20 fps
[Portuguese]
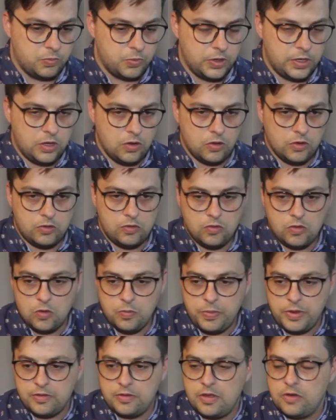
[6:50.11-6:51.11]
Porque hoje não
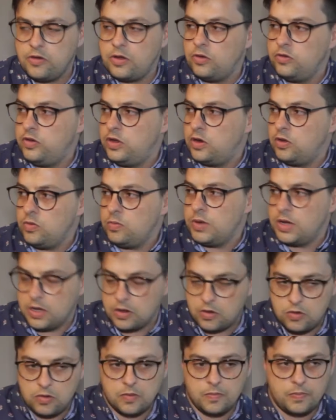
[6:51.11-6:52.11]
compensa deixar o dinheiro no
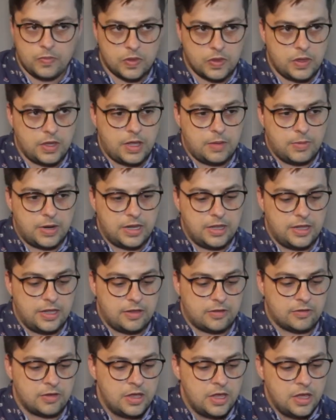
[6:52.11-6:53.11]
banco né,
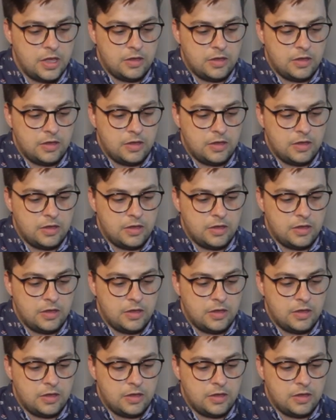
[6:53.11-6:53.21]
Marinês?